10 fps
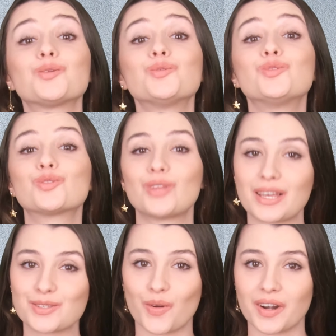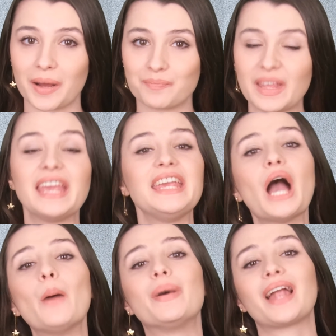tutunduktan sonra iyi
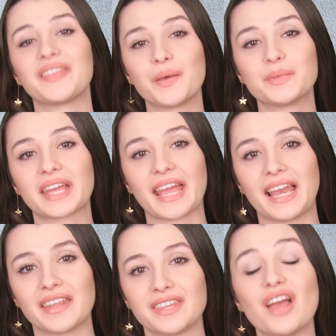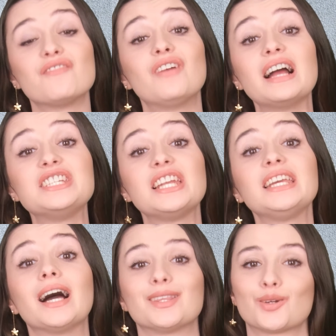haber anlamına gelen
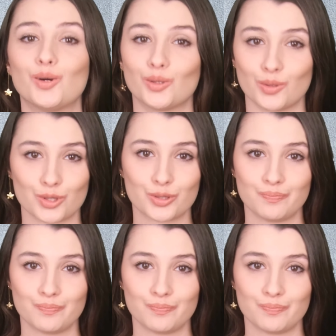Vangelia adı konulur.